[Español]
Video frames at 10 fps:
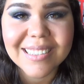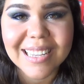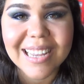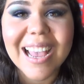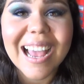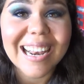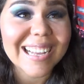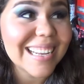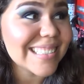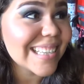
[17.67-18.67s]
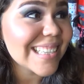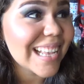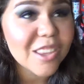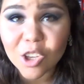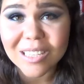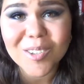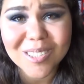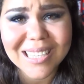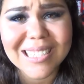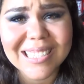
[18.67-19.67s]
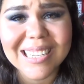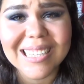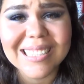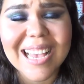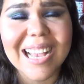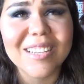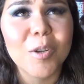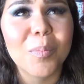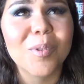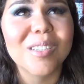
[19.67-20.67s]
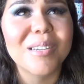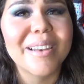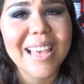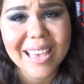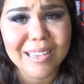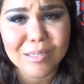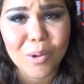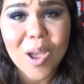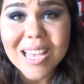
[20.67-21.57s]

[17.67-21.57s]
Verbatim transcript: Sí, las gracias a todas ustedes chicas que han hecho posible esto.